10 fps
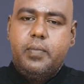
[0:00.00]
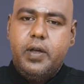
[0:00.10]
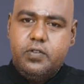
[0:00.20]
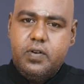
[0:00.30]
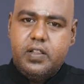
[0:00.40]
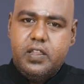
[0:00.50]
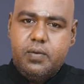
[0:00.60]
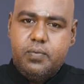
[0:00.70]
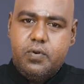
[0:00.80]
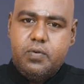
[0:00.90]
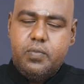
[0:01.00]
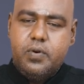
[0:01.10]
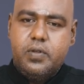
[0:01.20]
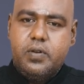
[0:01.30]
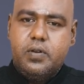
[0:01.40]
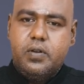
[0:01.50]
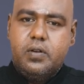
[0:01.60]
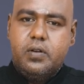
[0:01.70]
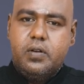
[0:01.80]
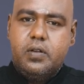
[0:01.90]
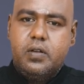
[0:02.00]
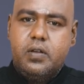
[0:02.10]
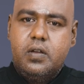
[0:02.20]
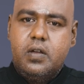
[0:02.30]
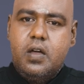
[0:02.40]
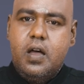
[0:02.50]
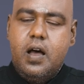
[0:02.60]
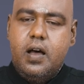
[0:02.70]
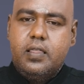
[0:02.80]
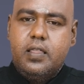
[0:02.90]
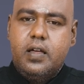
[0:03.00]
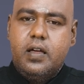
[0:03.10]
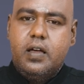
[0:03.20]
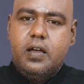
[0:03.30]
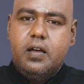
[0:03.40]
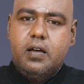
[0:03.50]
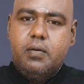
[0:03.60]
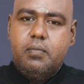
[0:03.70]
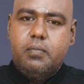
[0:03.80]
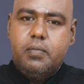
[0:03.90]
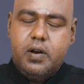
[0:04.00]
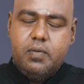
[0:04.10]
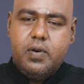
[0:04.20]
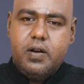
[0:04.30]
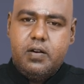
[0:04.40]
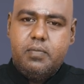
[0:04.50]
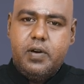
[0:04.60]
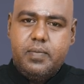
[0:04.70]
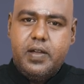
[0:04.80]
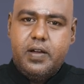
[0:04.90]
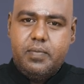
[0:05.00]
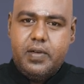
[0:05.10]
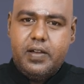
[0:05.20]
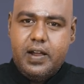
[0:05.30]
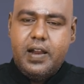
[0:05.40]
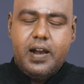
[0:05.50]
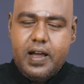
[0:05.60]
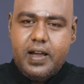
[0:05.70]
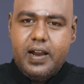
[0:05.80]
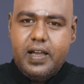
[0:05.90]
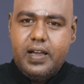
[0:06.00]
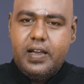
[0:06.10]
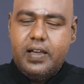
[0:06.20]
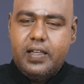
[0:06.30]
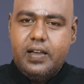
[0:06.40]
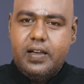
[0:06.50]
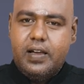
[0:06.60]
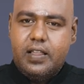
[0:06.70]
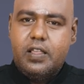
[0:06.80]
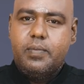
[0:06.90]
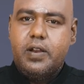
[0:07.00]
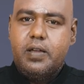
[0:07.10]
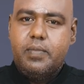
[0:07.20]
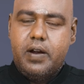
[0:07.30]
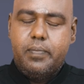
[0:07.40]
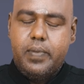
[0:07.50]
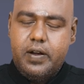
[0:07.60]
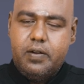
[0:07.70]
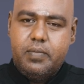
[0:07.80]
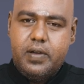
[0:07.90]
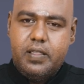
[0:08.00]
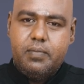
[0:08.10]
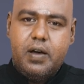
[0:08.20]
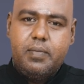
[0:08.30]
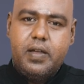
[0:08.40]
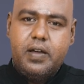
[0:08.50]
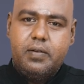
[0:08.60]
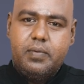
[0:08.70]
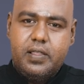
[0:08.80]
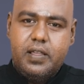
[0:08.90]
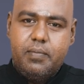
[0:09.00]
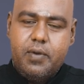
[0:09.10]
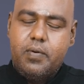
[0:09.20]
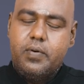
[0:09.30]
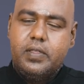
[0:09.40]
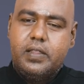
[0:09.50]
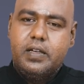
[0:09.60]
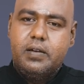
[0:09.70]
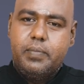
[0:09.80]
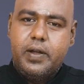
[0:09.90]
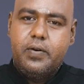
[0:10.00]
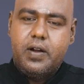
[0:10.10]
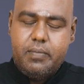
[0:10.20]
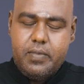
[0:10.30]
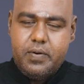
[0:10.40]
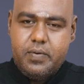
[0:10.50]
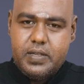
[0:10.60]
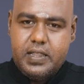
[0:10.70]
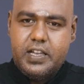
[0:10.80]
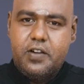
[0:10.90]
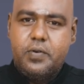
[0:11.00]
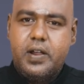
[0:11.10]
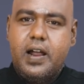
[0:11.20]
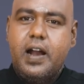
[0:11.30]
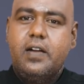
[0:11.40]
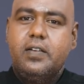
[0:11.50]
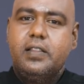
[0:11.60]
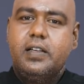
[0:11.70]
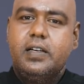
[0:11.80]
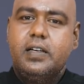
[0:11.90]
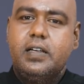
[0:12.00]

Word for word: பேச்சுவார்த்தைக்கு போகும்போது அந்த மருமகளும் மாமியாரும் அதாவது கல்யாணம் ஆகலை அந்த மாதிரி மணப்பெண்ணும் அந்த மாமியாரும் அந்த அம்மாவும் வந்து பையனோட அம்மாவும் சந்திக்கக்கூடிய நாளில் வந்து